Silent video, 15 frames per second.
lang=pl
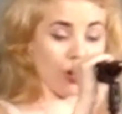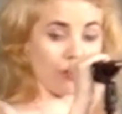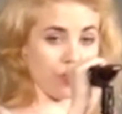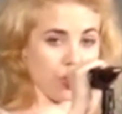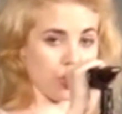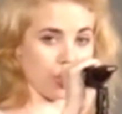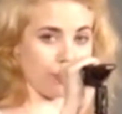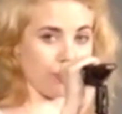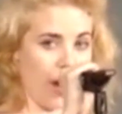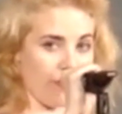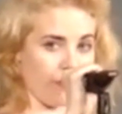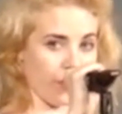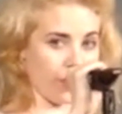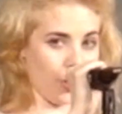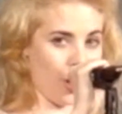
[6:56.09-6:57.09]

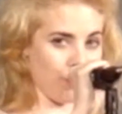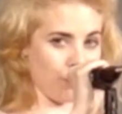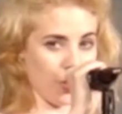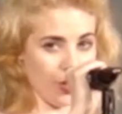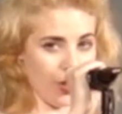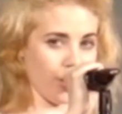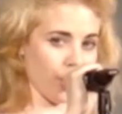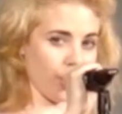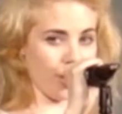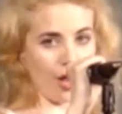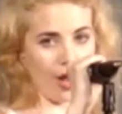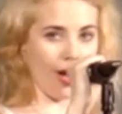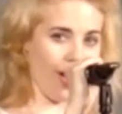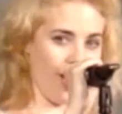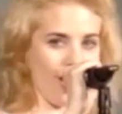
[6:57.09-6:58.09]
E, ja nie miałam być
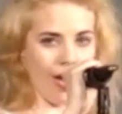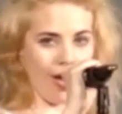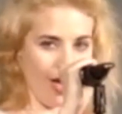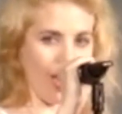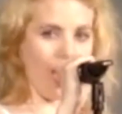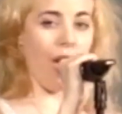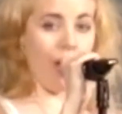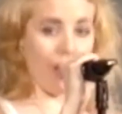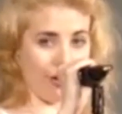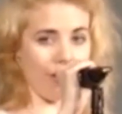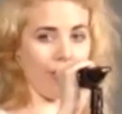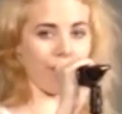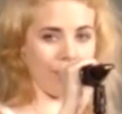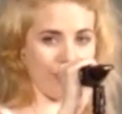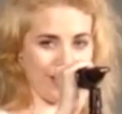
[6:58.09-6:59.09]
księżniczką, a
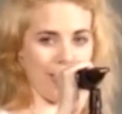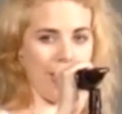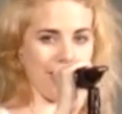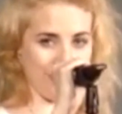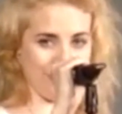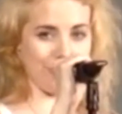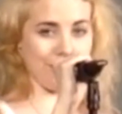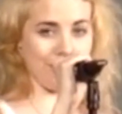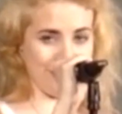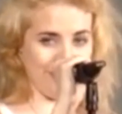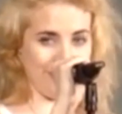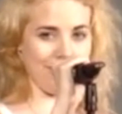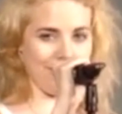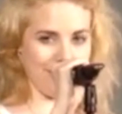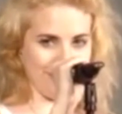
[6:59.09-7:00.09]
nawet jako, jak
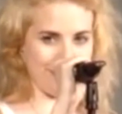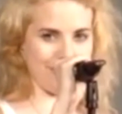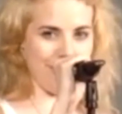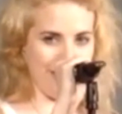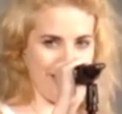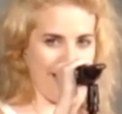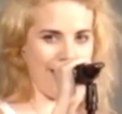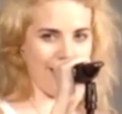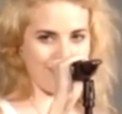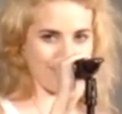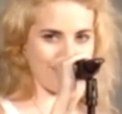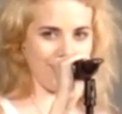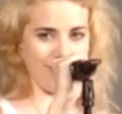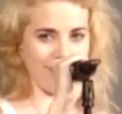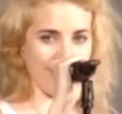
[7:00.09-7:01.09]
księżniczką, to ta
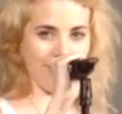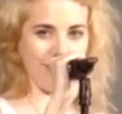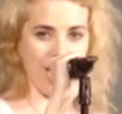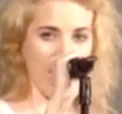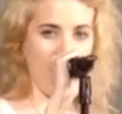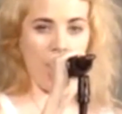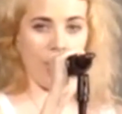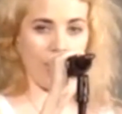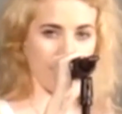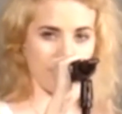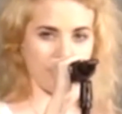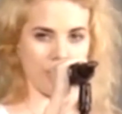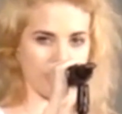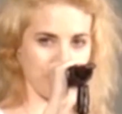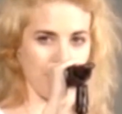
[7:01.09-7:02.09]
księżniczka miała być
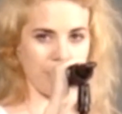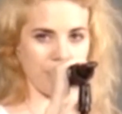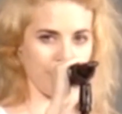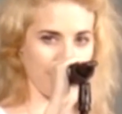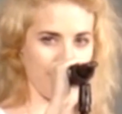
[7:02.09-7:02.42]
gwiazdą roka w